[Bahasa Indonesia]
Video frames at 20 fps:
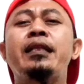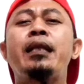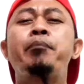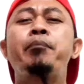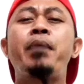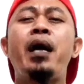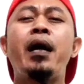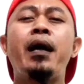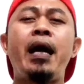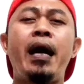
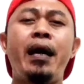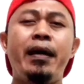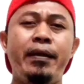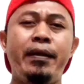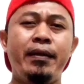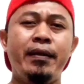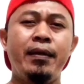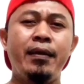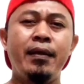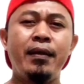kita
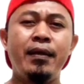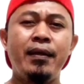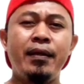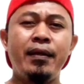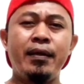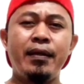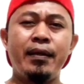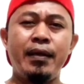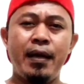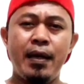pakai
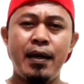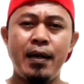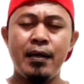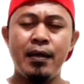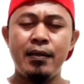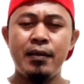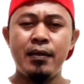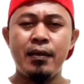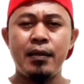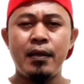
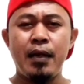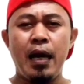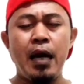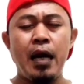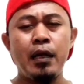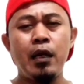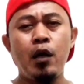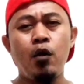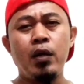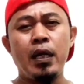ya
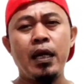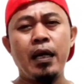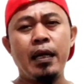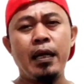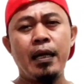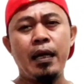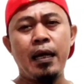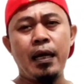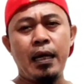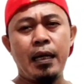ada orang
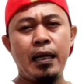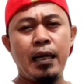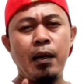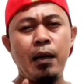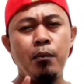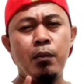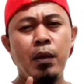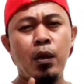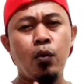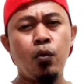
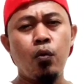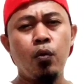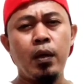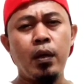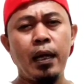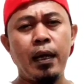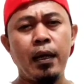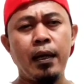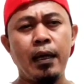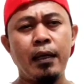kadang-kadang
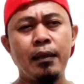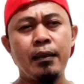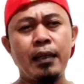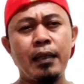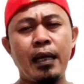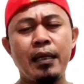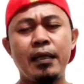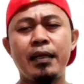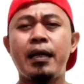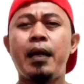menggunakan
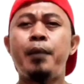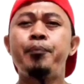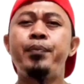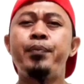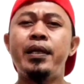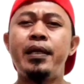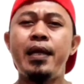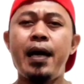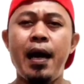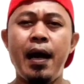tali
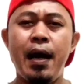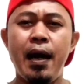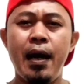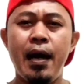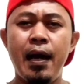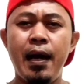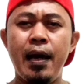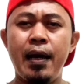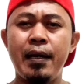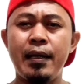rapia
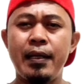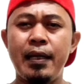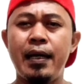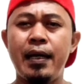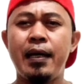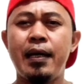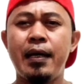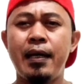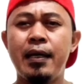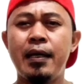
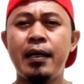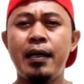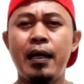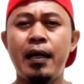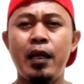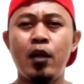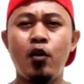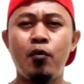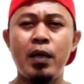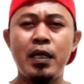ya
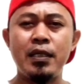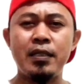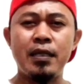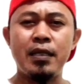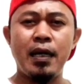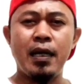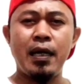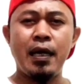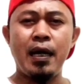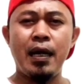kalau
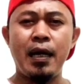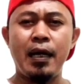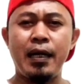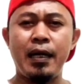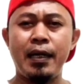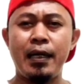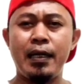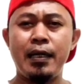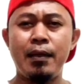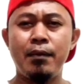bahasa
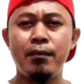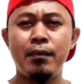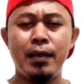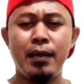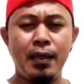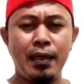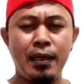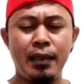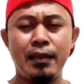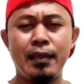kerennya
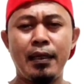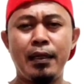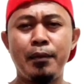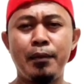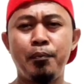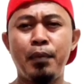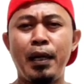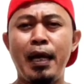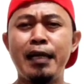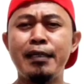mah
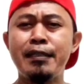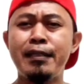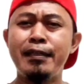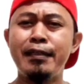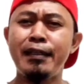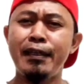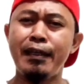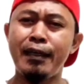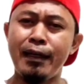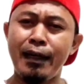tali
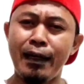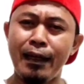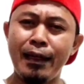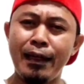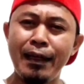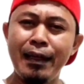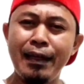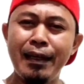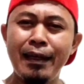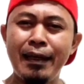plastik
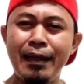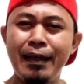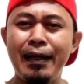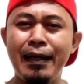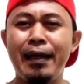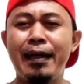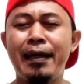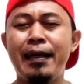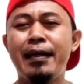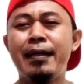loh
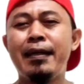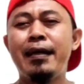ya